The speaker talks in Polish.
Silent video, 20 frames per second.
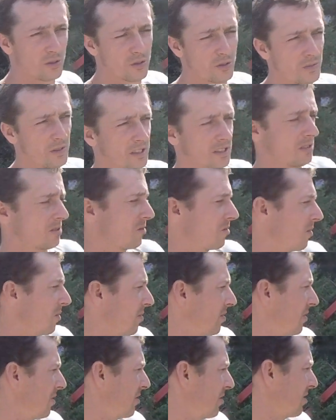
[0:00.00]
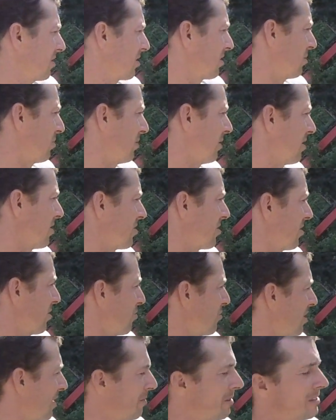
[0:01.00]
już i będzie z głowy wszystko, bo jeszcze
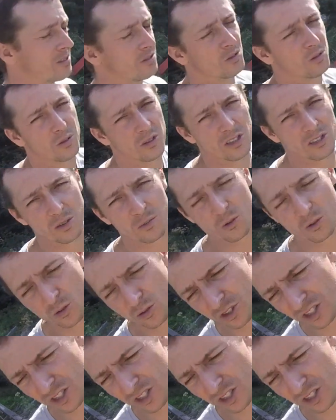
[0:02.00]
ruszamy z kukurydzą u